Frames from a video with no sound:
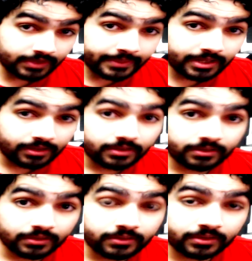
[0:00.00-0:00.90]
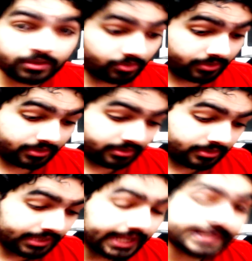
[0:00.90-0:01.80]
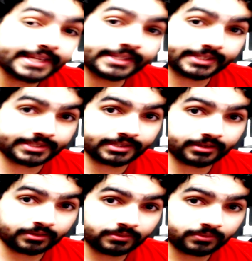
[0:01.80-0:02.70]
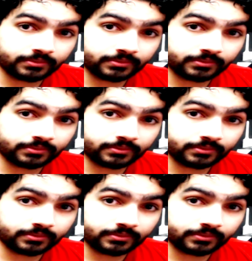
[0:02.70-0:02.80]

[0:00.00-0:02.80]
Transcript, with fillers: تفهمنا دونك ها انت عندك الزهر